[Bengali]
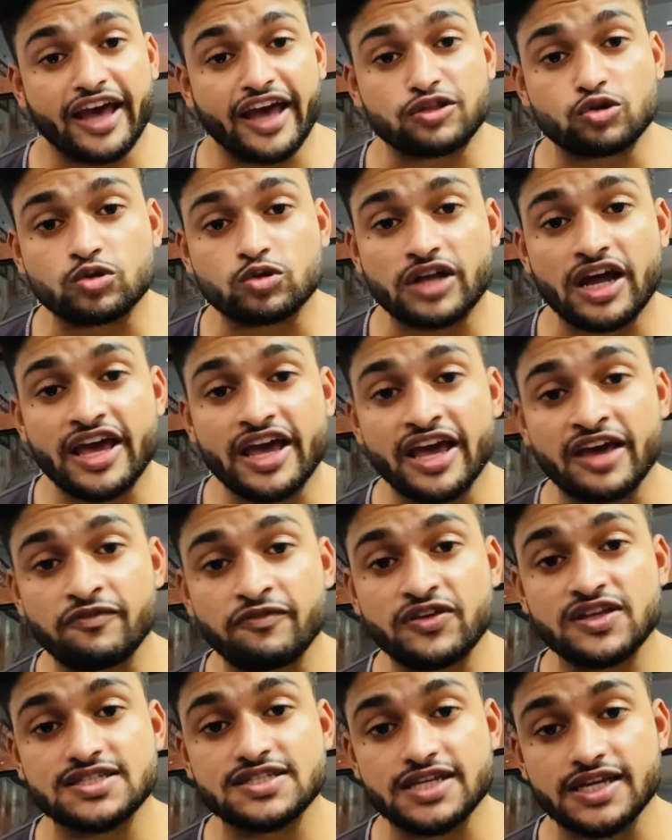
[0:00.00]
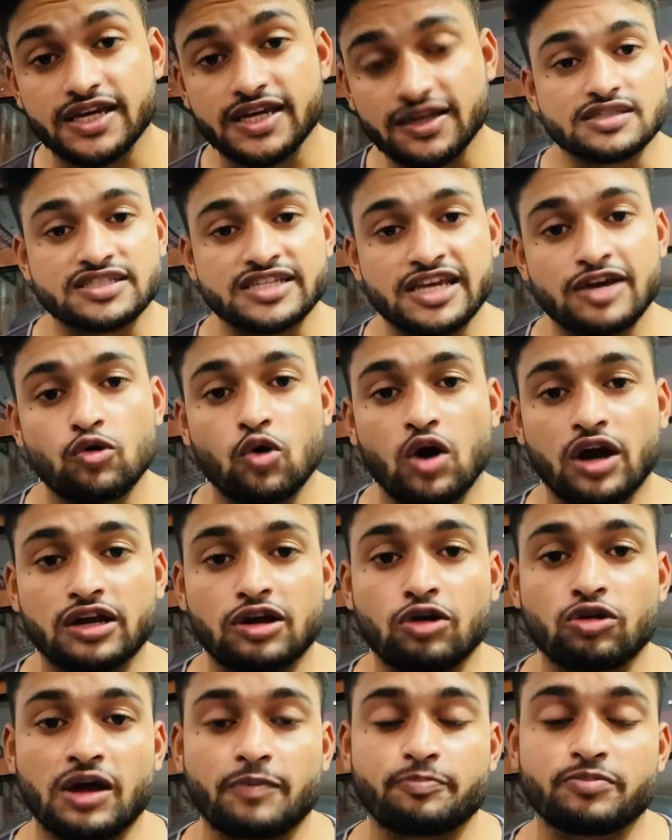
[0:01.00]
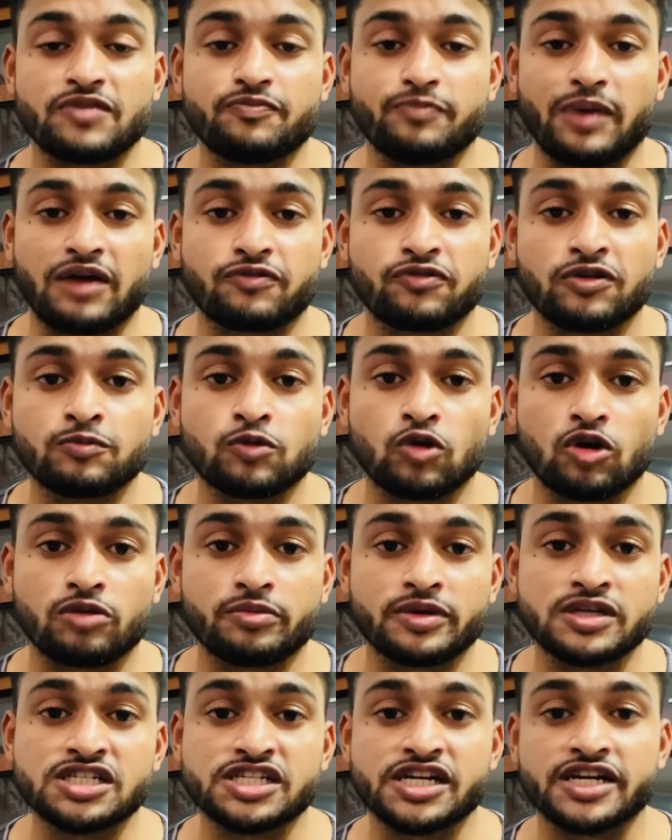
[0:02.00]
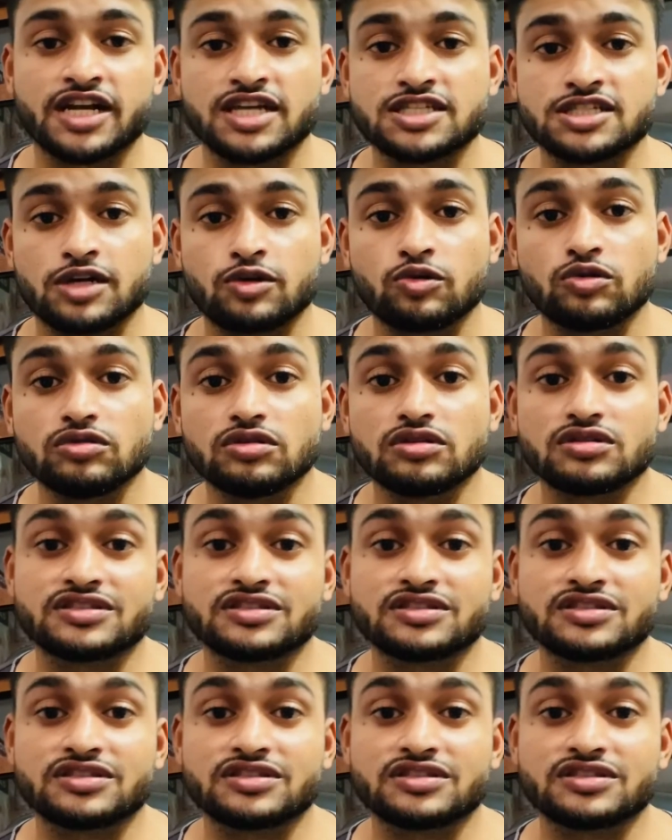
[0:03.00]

এতটা হেভি যে যে ওয়ার্কআউট আপনি পারফর্ম করবেন সেটা যেন